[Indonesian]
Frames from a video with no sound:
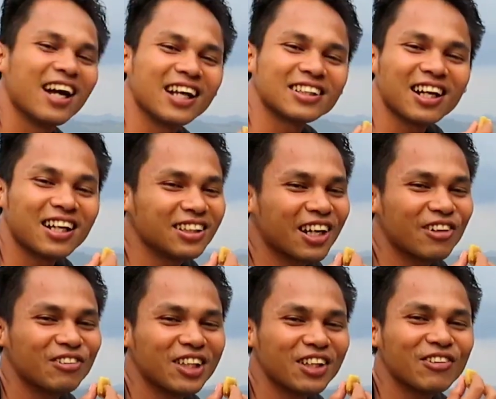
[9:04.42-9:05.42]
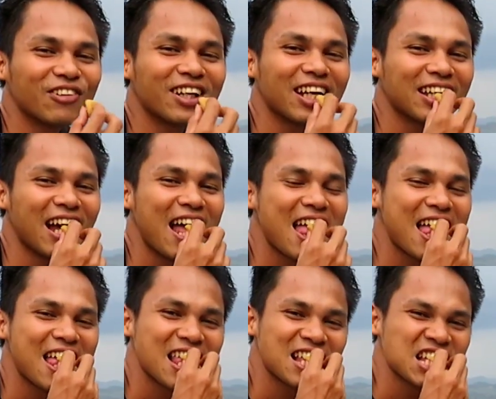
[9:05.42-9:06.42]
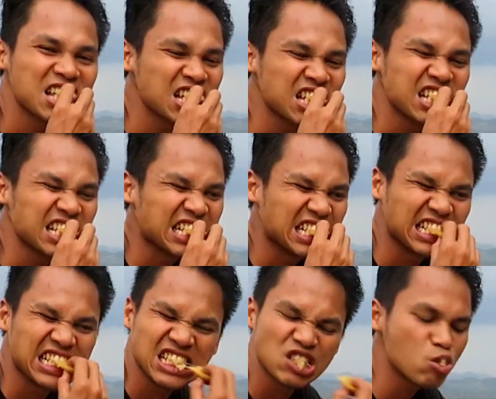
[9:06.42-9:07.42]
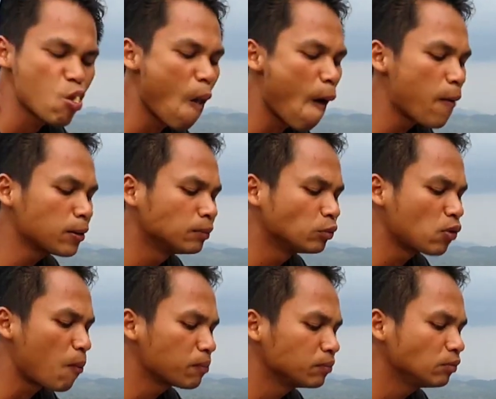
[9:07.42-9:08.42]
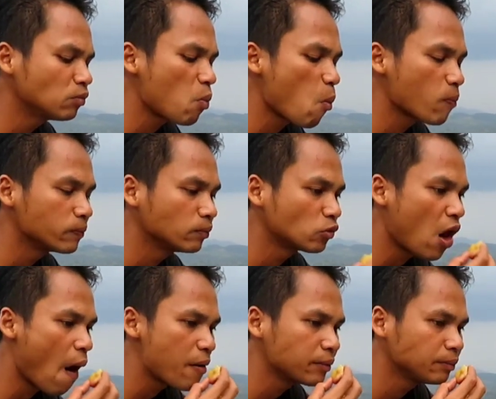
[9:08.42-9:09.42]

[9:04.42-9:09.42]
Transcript: asalkan jangan hujan turun aja mantap ya. ya bang ya lanjut